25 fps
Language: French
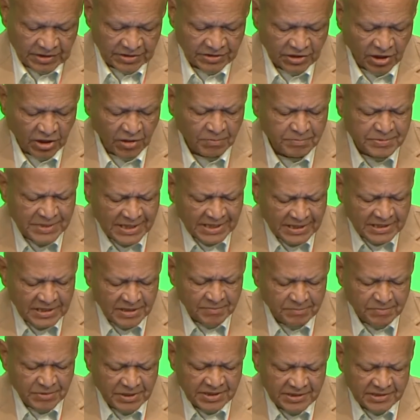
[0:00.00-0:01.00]
Dans bien
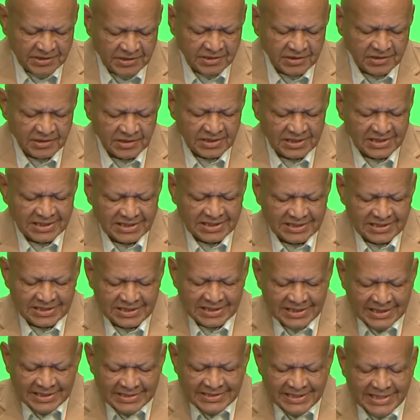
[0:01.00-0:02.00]
des pays,
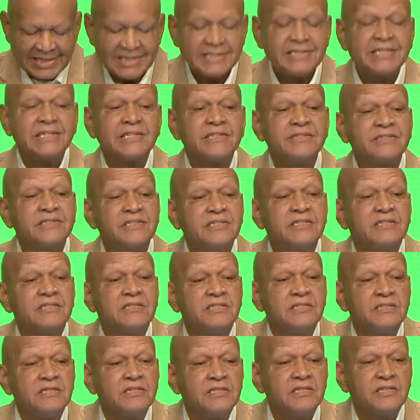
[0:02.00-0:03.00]
il est
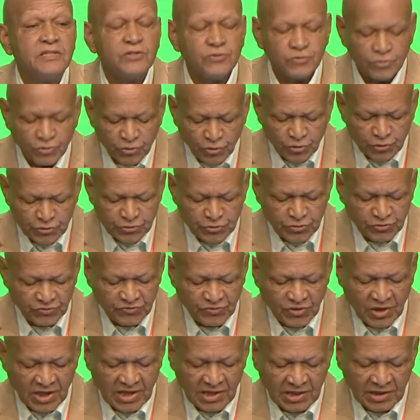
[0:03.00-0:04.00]
interdit de
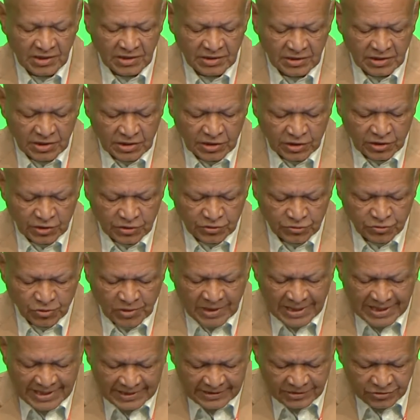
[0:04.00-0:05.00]
recevoir de
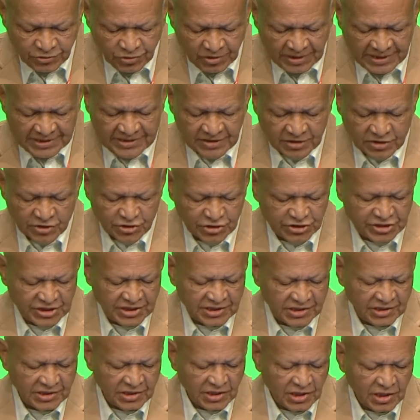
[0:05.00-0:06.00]
l'aide de
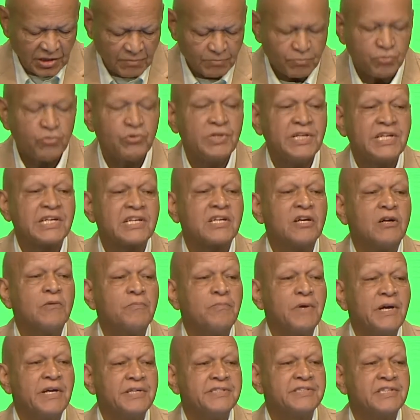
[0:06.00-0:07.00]
l'étranger pour les
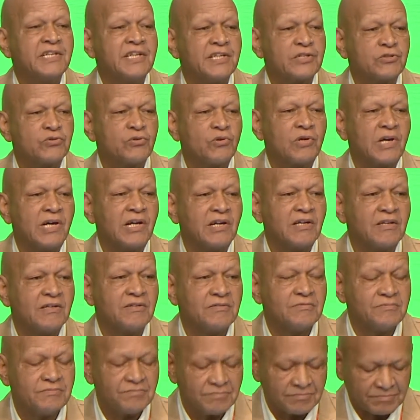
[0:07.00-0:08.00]
campagnes électorales.